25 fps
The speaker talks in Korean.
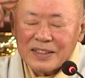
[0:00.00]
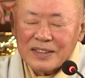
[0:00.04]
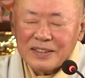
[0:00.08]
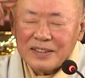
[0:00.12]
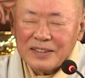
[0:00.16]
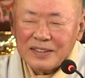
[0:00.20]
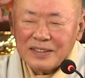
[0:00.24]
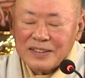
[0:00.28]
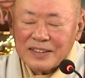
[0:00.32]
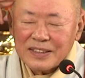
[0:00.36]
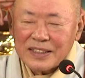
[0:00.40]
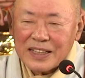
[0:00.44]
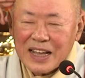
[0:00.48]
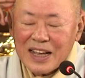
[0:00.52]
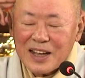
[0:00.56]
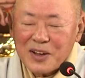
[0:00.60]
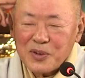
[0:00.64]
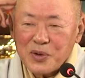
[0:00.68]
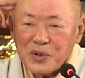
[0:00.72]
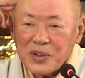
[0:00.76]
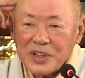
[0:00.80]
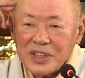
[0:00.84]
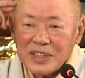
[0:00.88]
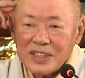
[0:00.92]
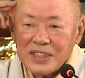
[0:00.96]
그
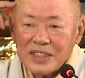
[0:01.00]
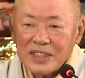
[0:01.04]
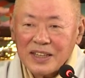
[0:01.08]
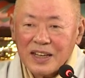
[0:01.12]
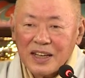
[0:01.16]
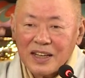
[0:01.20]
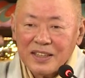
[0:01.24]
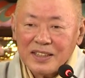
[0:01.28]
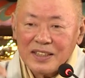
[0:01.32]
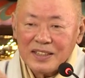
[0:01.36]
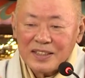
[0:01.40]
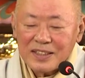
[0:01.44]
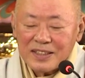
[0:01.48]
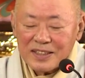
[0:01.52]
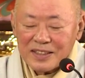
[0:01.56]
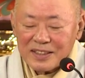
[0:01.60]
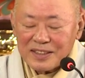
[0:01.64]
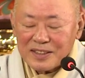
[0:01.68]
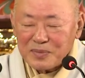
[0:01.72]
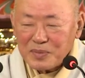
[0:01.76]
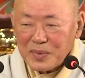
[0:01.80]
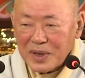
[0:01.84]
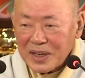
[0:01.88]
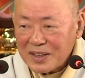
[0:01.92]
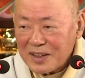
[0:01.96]
사고의 시간이
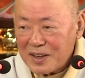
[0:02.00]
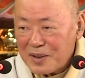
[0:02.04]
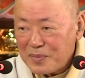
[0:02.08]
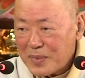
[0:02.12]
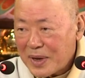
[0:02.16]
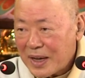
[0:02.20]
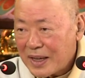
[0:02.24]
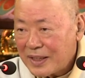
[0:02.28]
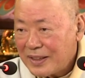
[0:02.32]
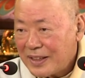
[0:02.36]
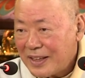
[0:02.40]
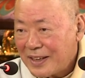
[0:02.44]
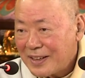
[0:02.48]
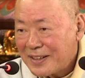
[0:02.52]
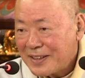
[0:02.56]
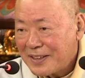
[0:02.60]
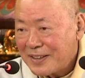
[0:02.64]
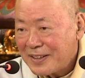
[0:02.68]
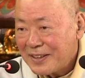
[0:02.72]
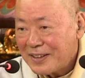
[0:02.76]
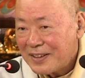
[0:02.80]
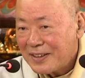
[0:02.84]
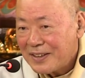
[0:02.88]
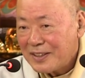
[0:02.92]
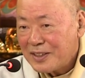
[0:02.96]
정말 얼마 안 될
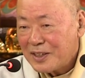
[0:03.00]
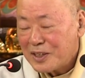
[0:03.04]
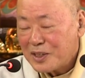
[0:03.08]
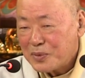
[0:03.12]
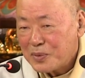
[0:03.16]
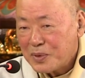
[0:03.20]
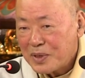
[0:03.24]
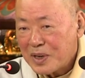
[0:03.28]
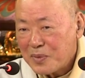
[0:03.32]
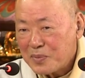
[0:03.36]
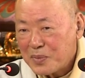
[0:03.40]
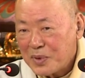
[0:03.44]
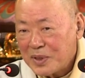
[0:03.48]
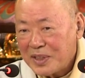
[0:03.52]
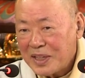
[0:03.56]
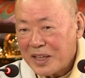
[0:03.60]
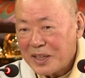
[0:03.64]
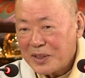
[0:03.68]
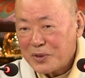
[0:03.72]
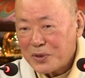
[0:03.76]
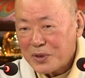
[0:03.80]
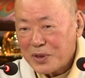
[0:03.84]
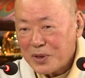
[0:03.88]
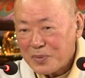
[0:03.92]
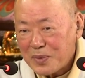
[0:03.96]
거예요. 여러분 한번
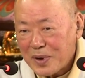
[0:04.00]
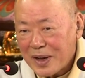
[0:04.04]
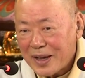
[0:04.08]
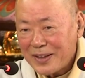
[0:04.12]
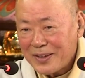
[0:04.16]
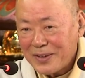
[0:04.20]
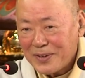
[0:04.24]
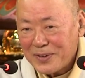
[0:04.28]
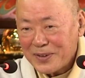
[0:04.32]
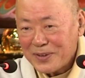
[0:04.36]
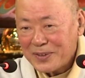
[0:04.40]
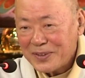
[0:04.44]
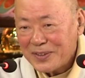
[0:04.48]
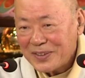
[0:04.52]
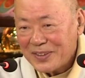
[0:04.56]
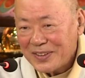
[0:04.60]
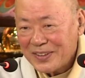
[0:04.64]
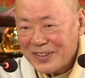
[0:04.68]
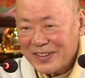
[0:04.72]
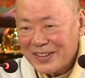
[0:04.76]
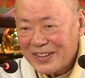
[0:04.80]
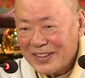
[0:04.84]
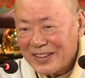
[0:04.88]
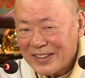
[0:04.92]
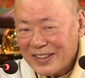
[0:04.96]
되돌려 봐요.
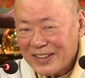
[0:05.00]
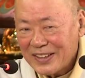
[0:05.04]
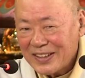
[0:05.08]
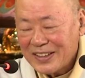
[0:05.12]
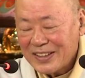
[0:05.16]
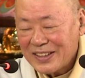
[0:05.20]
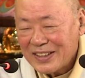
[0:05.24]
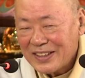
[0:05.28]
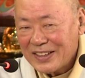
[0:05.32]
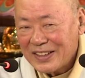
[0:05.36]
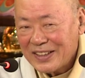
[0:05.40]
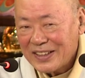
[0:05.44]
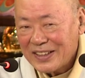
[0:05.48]
음.